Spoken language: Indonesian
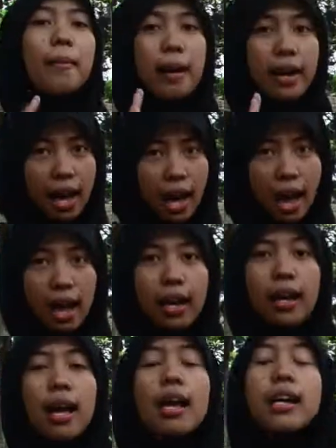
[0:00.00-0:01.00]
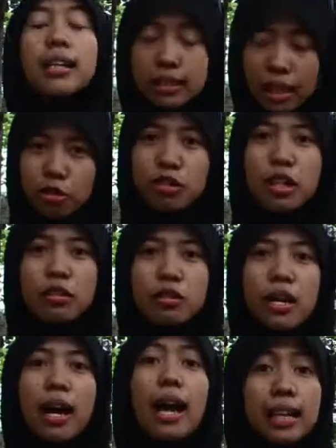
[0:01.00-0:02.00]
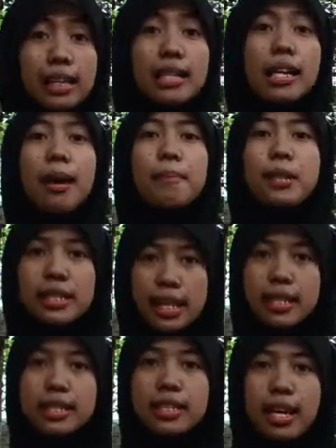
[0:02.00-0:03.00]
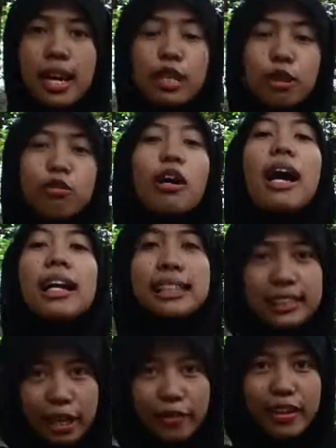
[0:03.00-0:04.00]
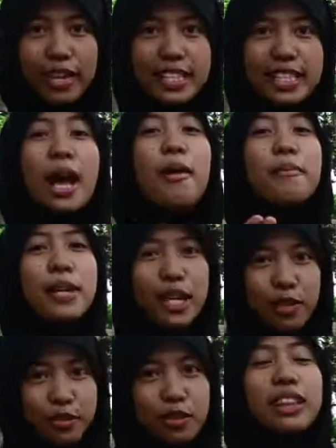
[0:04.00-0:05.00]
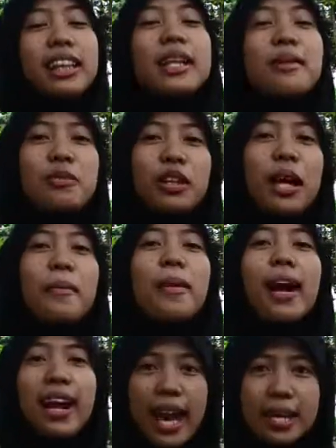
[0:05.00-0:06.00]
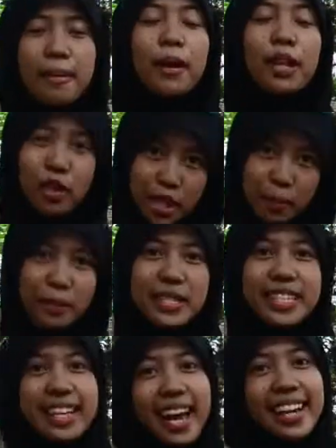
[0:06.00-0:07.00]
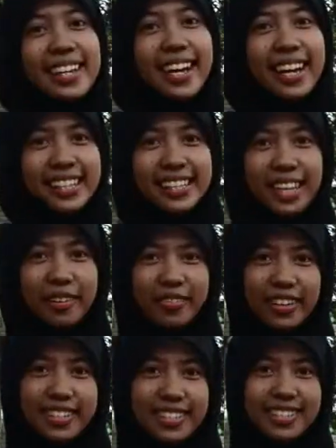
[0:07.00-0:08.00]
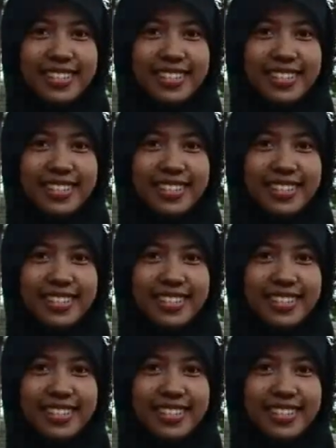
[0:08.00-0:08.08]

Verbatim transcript: Padahal, satu-satunya kanker yang bisa dicegah itu kanker serviks. Berikut liputan mengenai metode pencegahan kanker serviks.